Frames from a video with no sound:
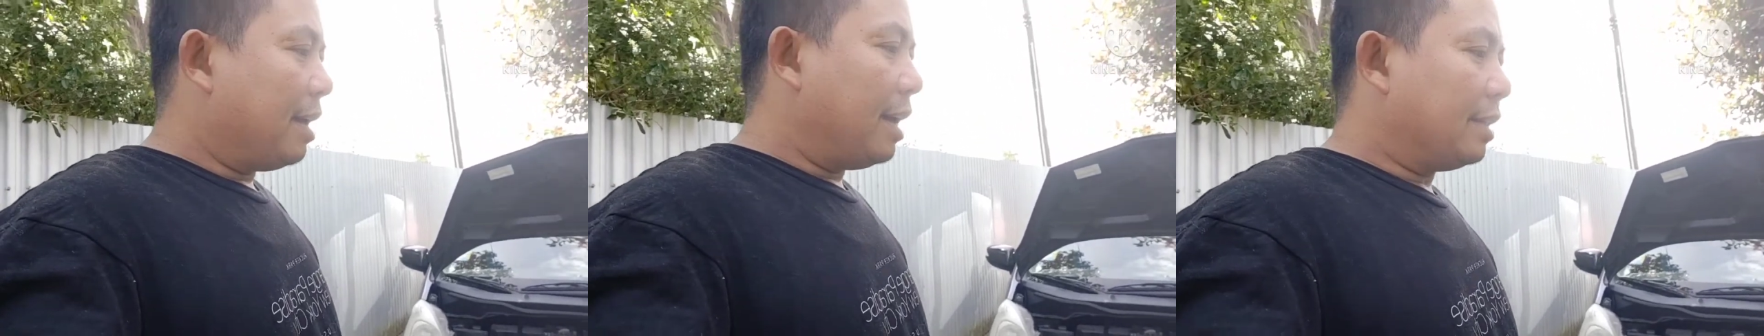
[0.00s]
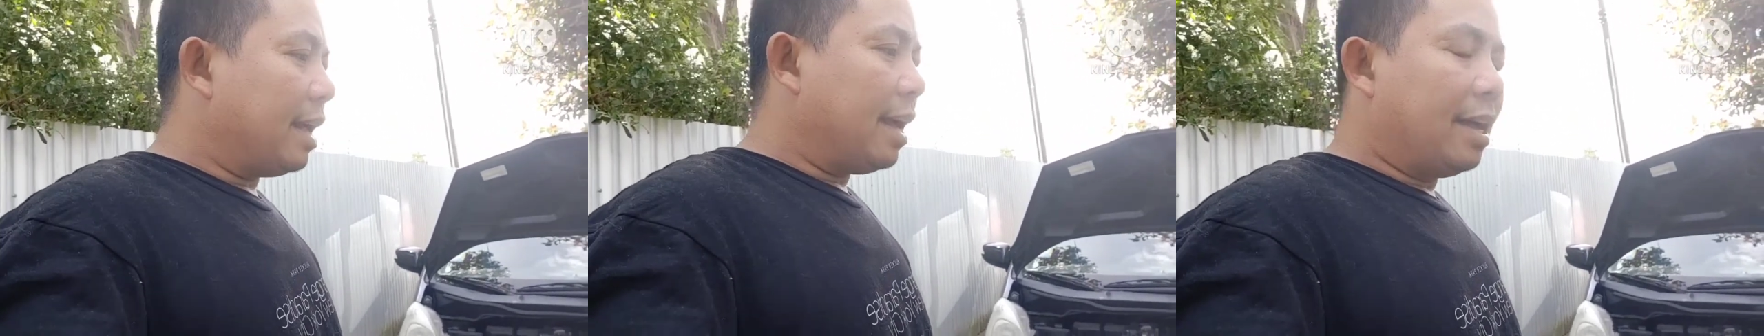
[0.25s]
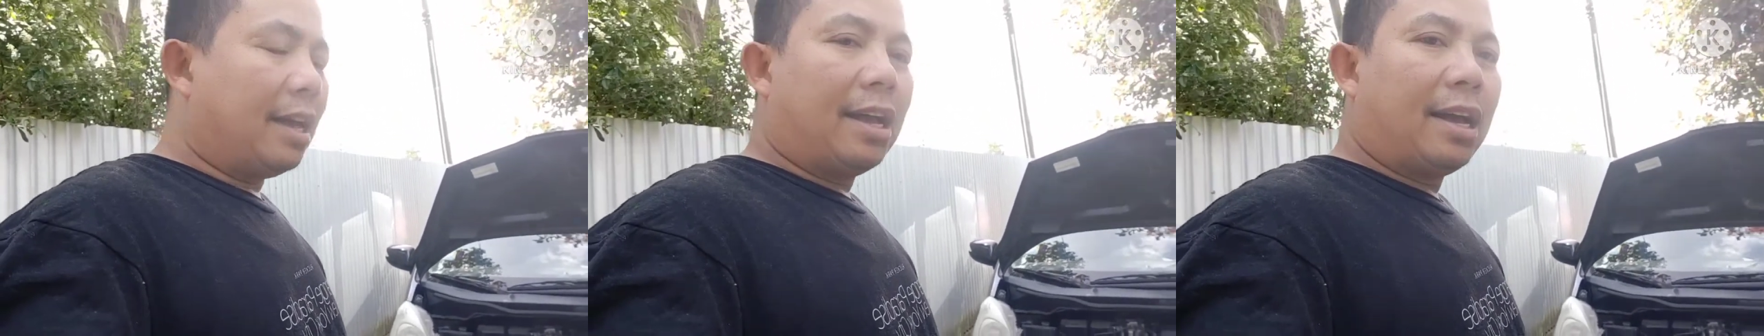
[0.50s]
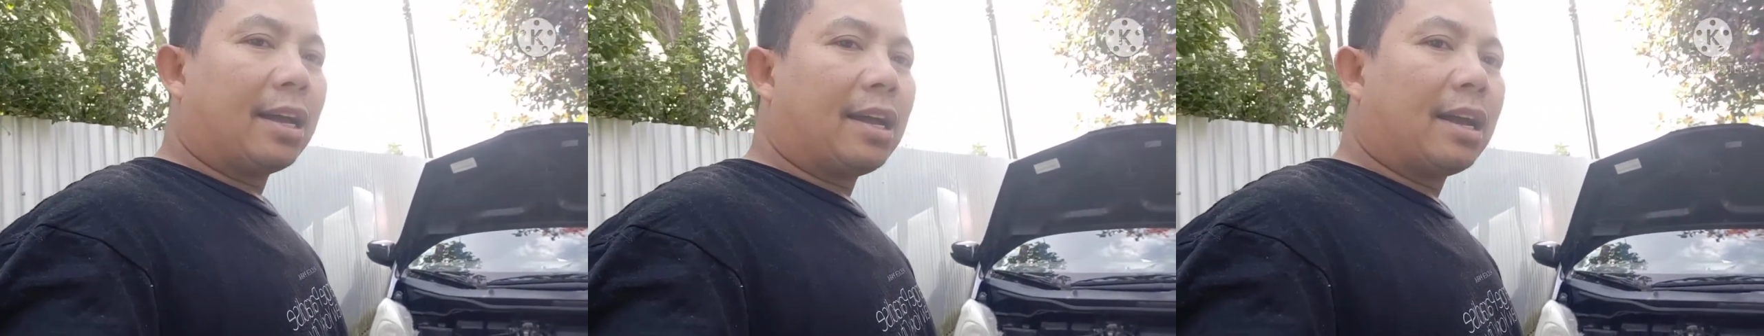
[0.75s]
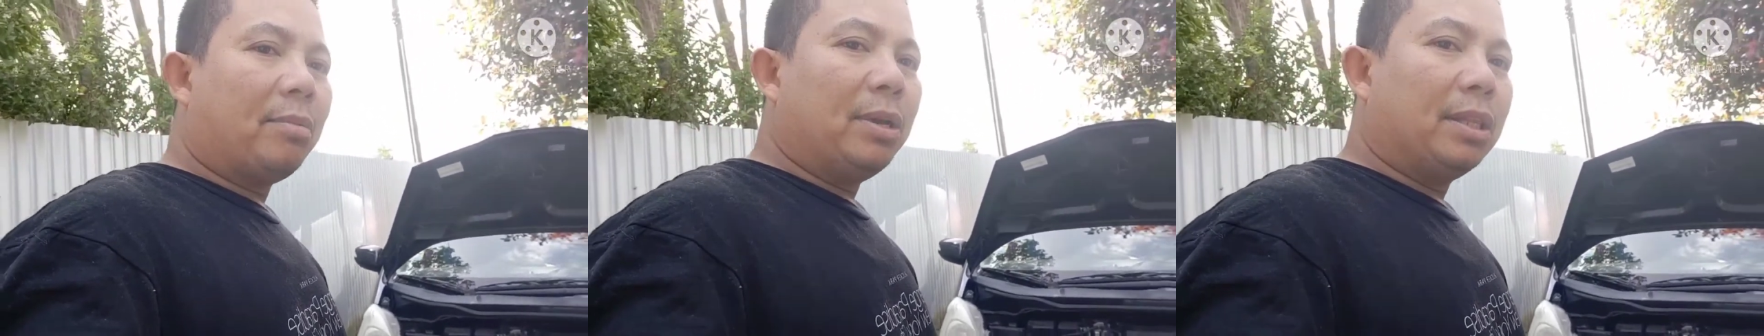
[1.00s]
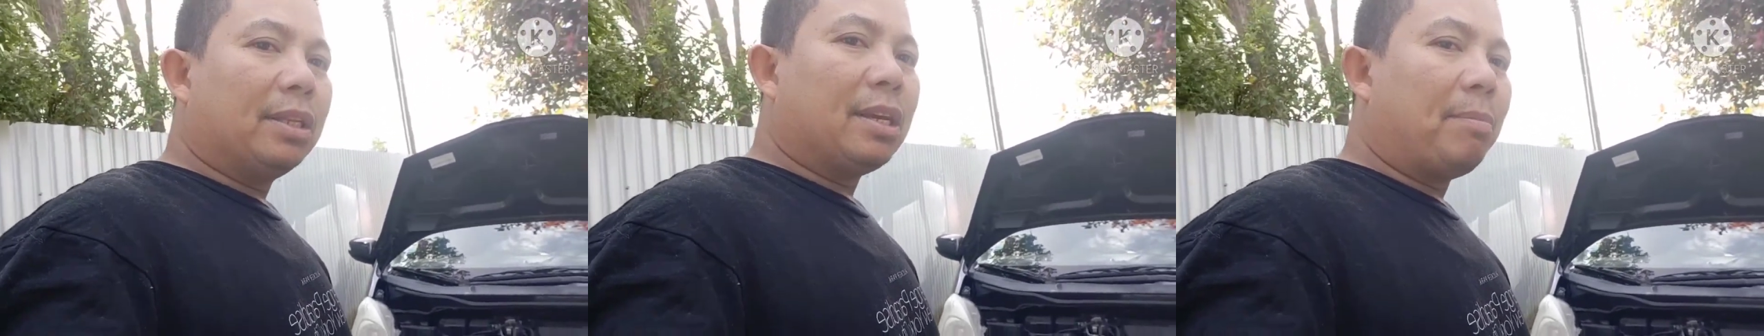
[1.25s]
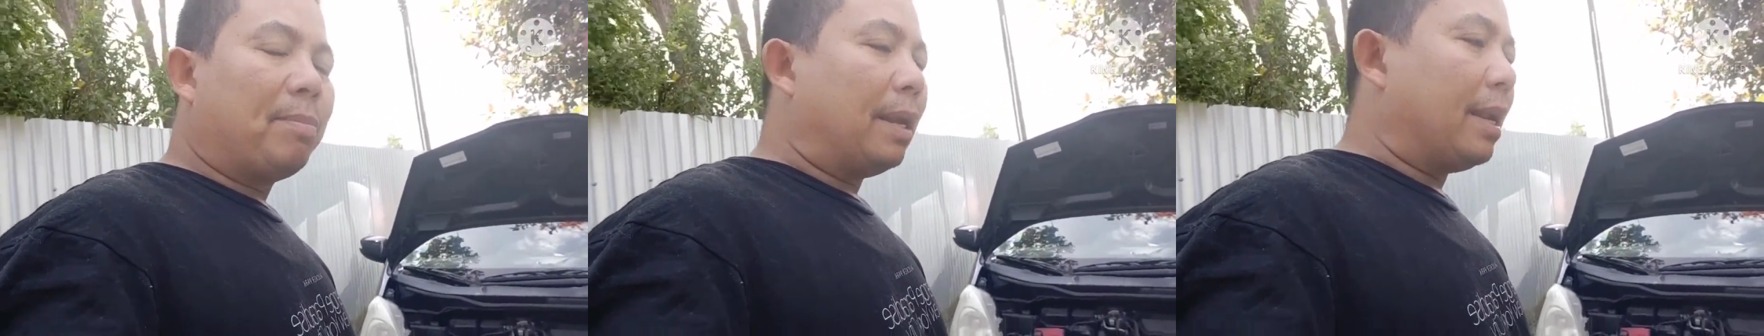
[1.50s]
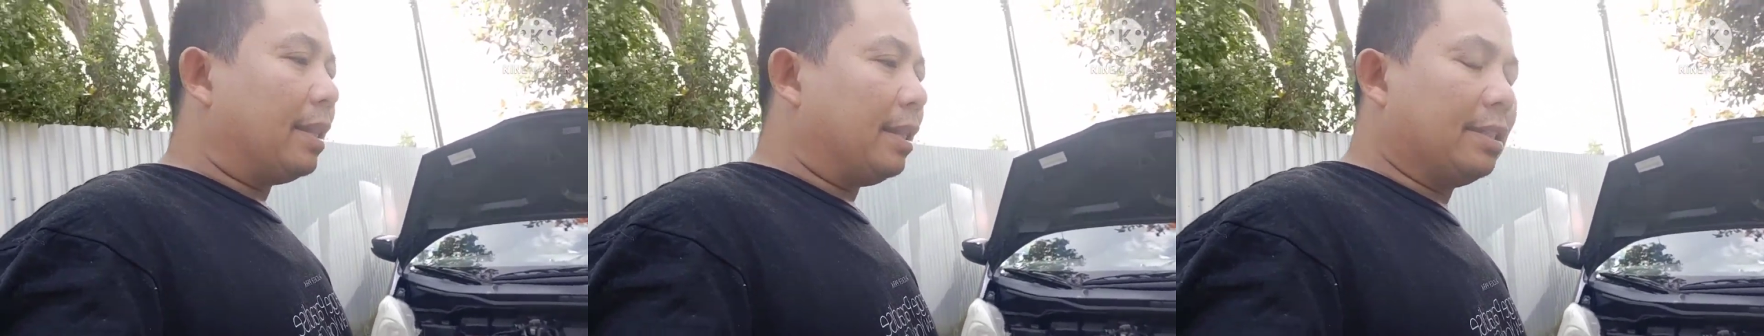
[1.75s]
At uh, ang gagamitin nga
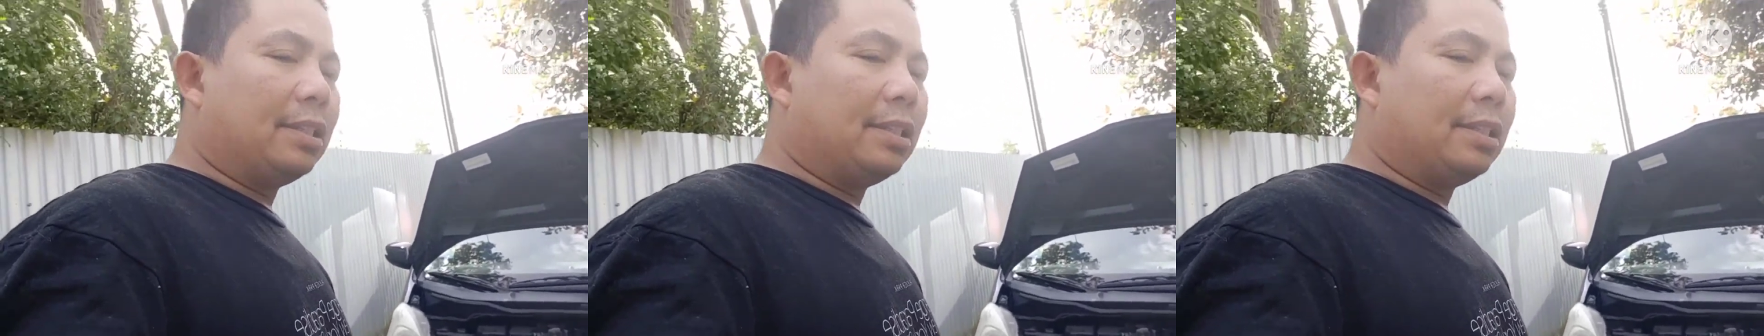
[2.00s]
pala natin,